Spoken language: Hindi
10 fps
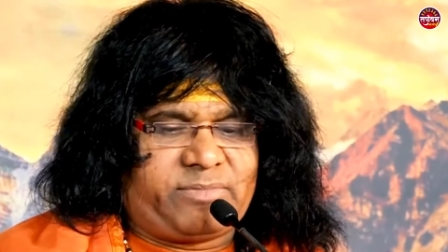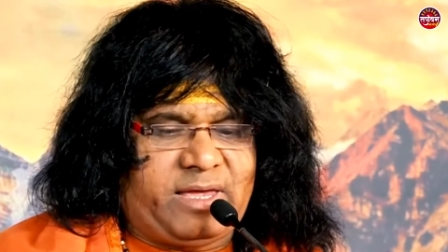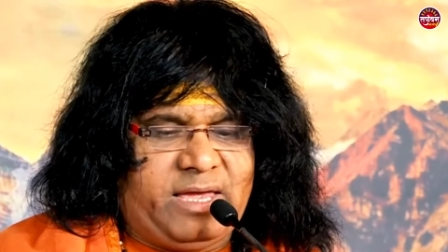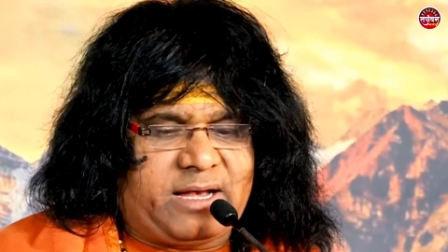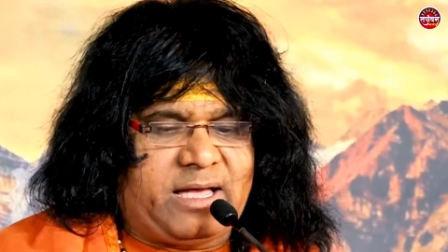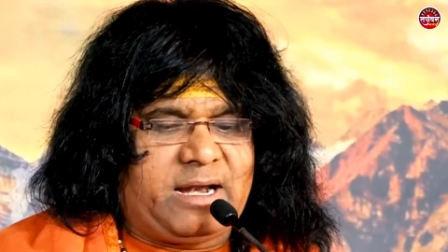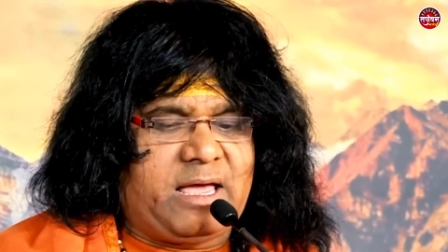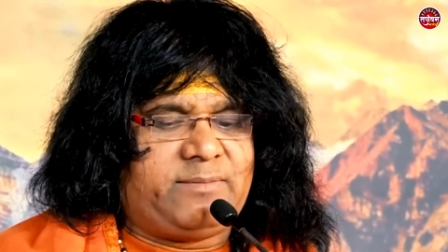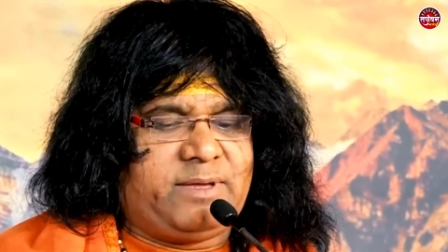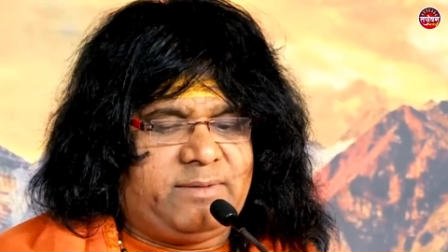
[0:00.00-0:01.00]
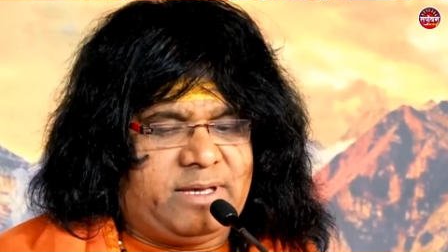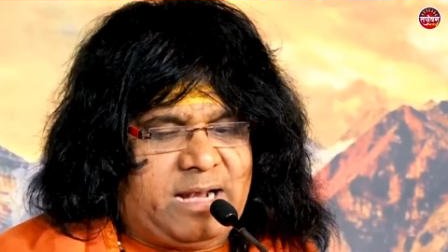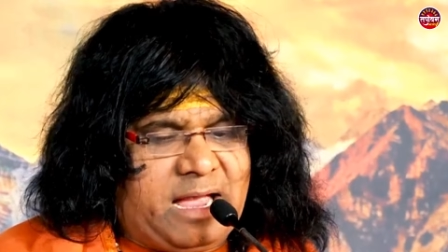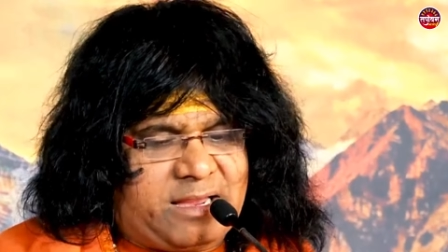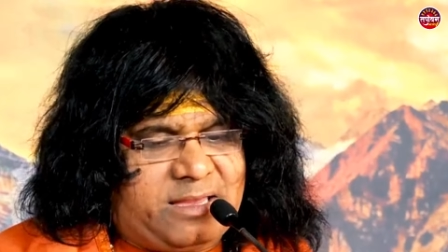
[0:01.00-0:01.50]
एक का नाम है
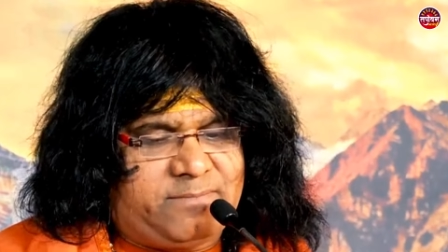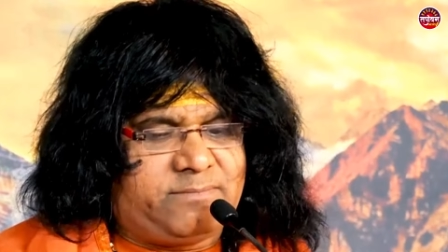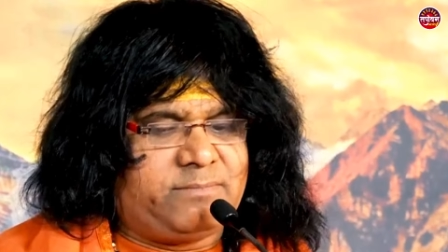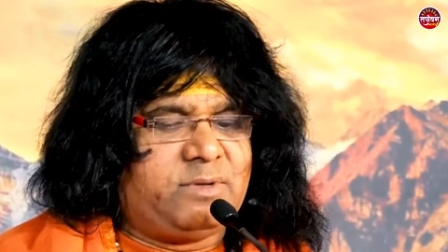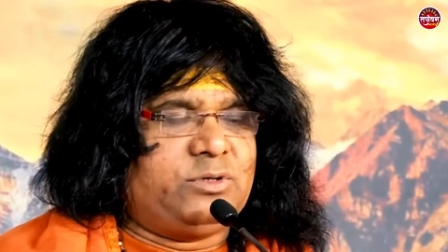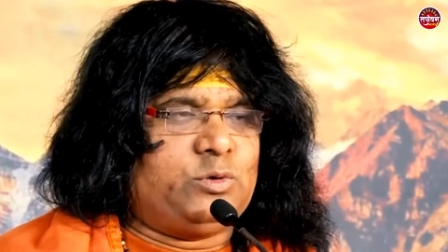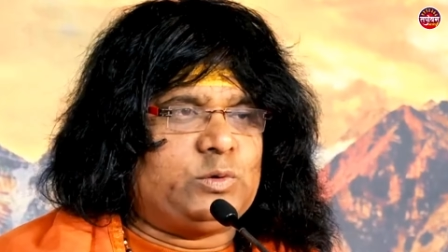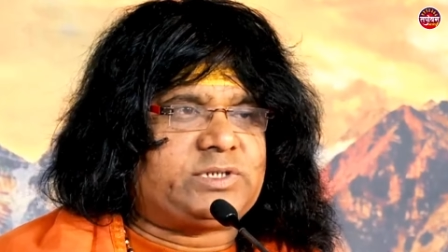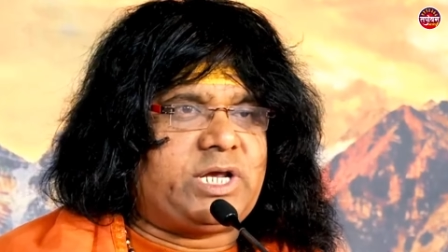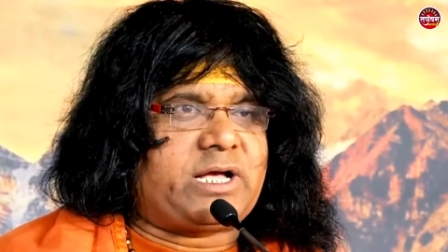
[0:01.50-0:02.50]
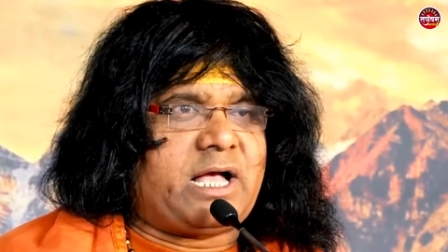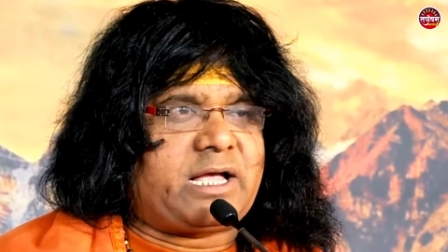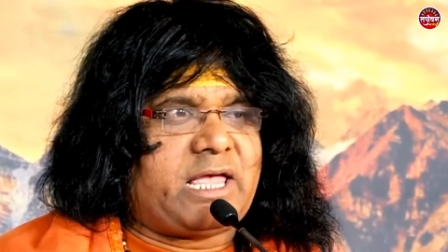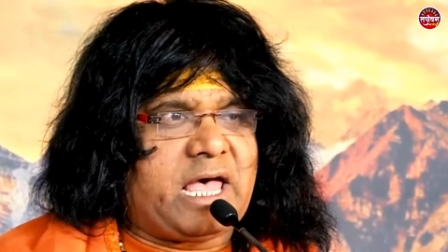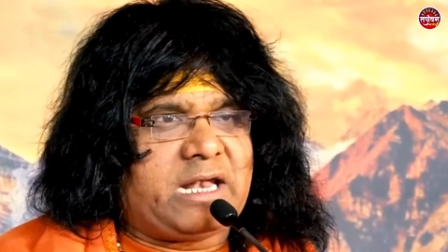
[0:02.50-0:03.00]
वैराग्यम दूसरे का
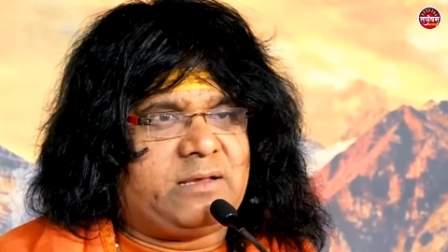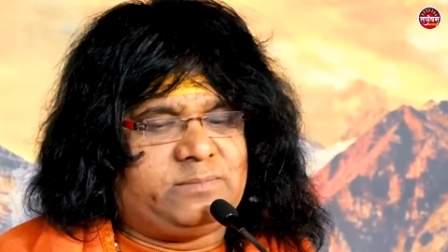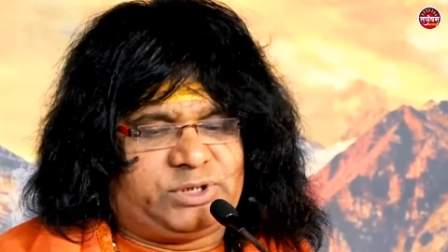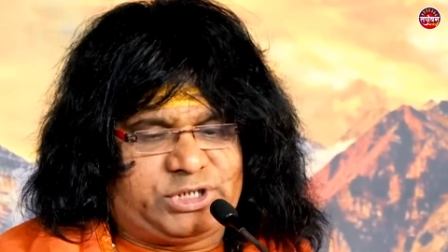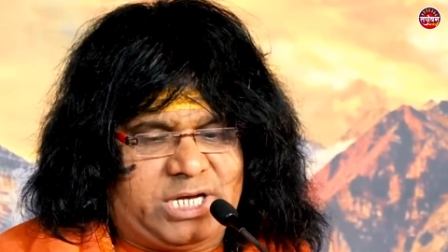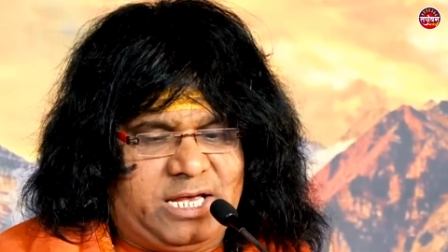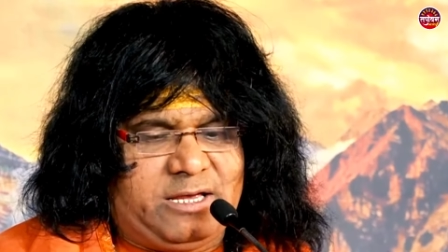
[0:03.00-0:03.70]
ज्ञानम च